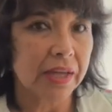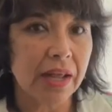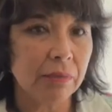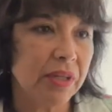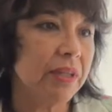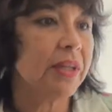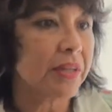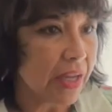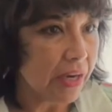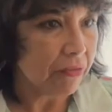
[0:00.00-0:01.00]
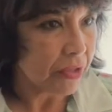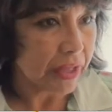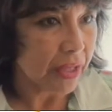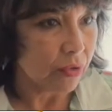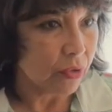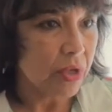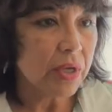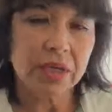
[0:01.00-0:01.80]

realmente el real afectado,